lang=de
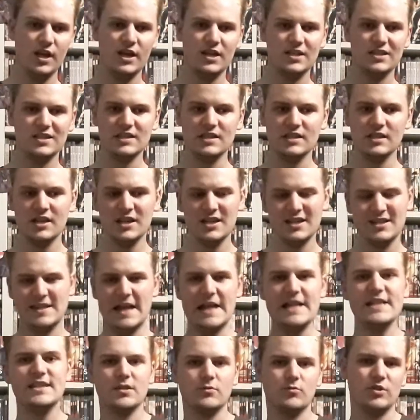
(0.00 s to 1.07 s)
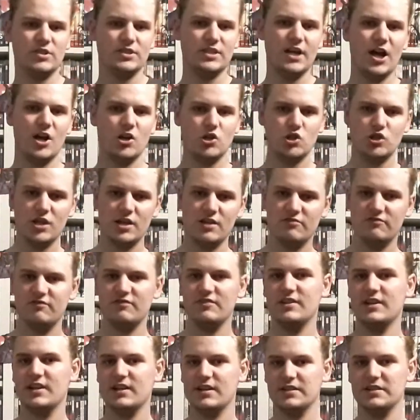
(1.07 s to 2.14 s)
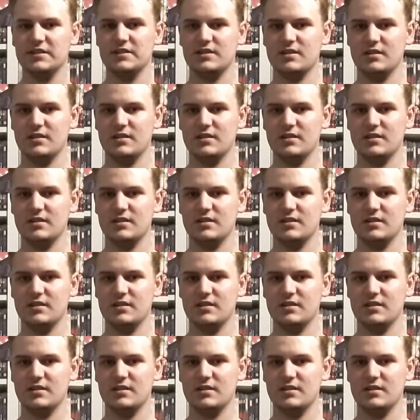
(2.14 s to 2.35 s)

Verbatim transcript: die seltsamer darstellen vielleicht.